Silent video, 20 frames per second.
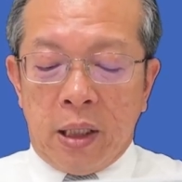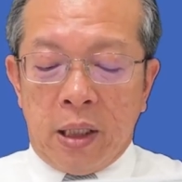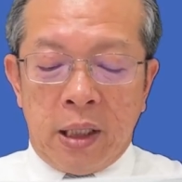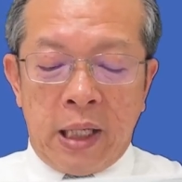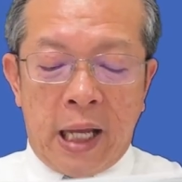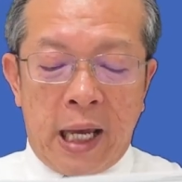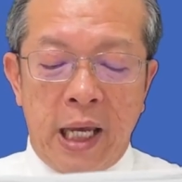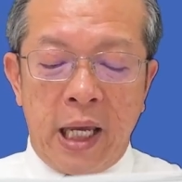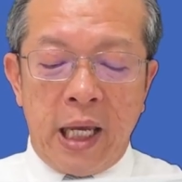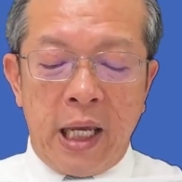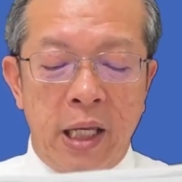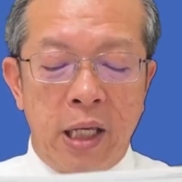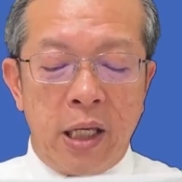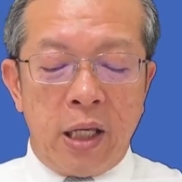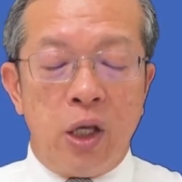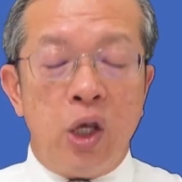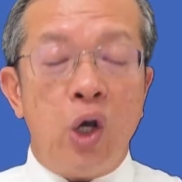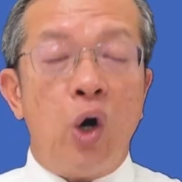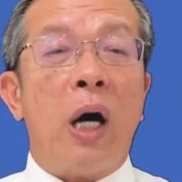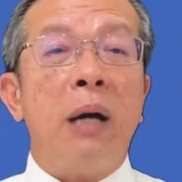ใน
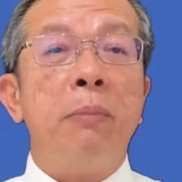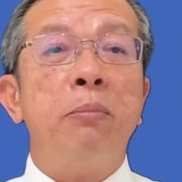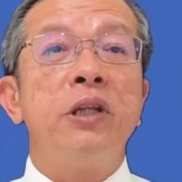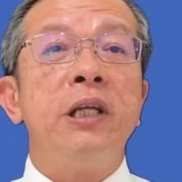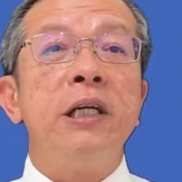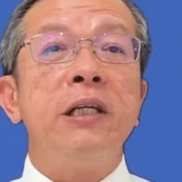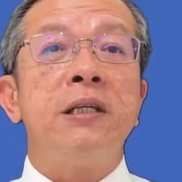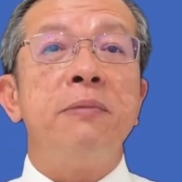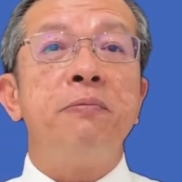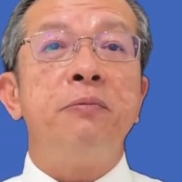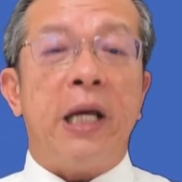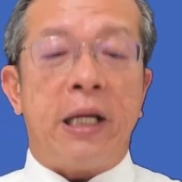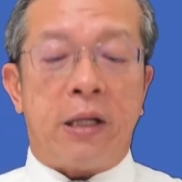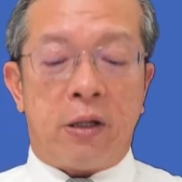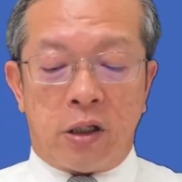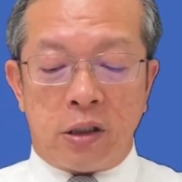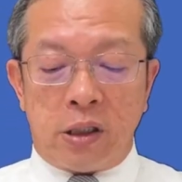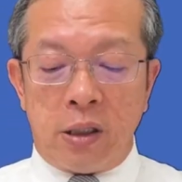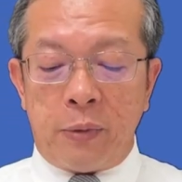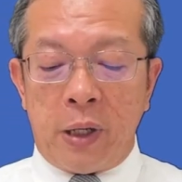โยฮันบทที่ 17
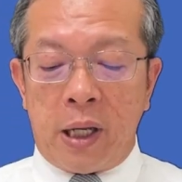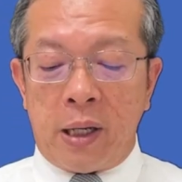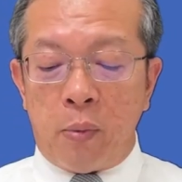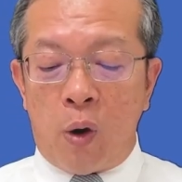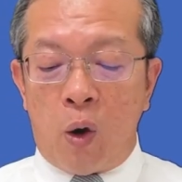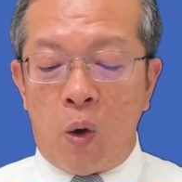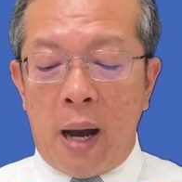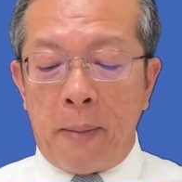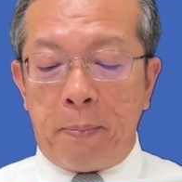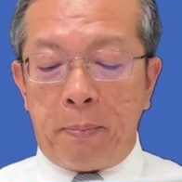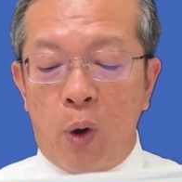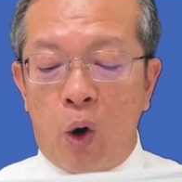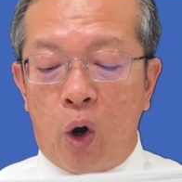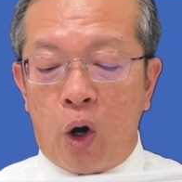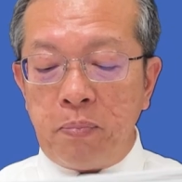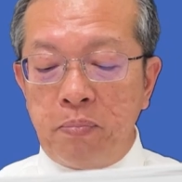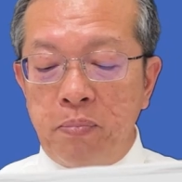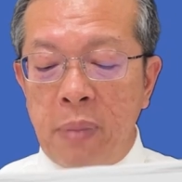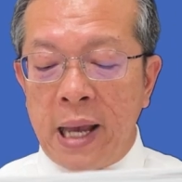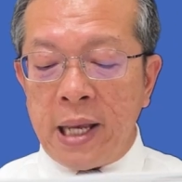ข้อ17 บอกว่าโปรด
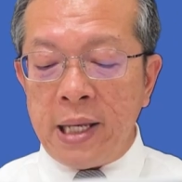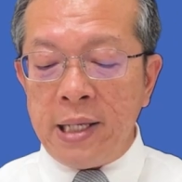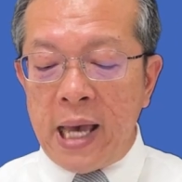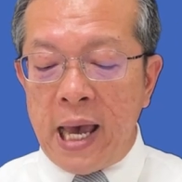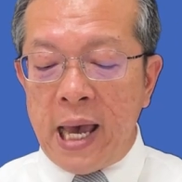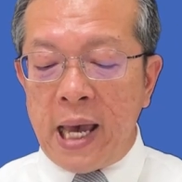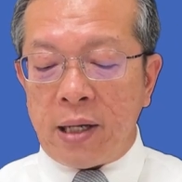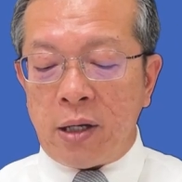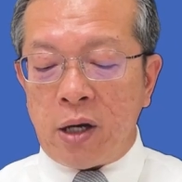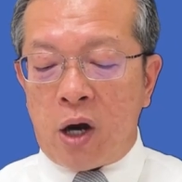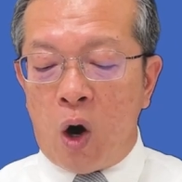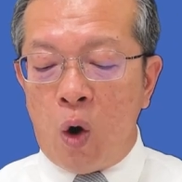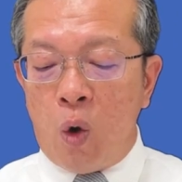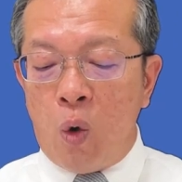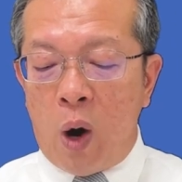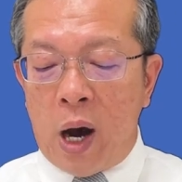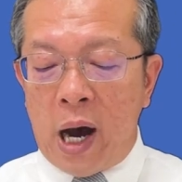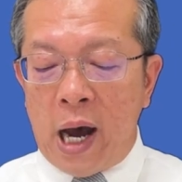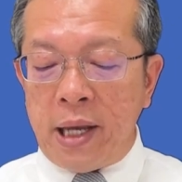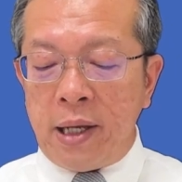แบ่งแยกเขา
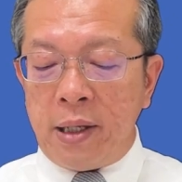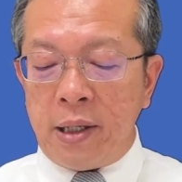ไว้